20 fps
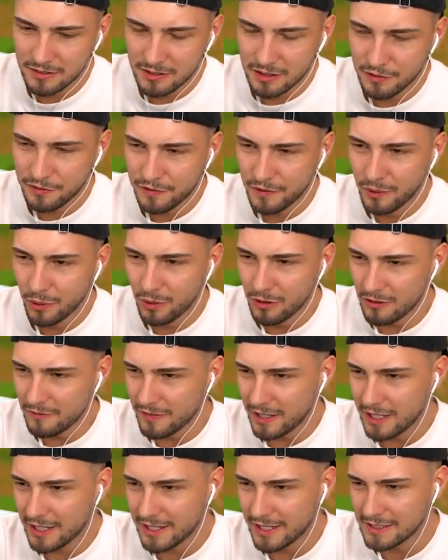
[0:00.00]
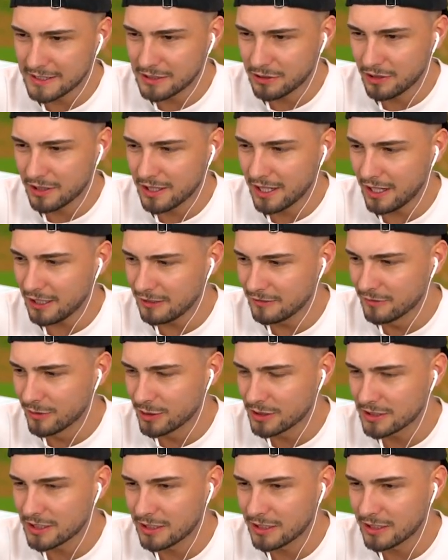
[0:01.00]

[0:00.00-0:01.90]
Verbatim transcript: geflogen, weil er ganz doll kacken musste,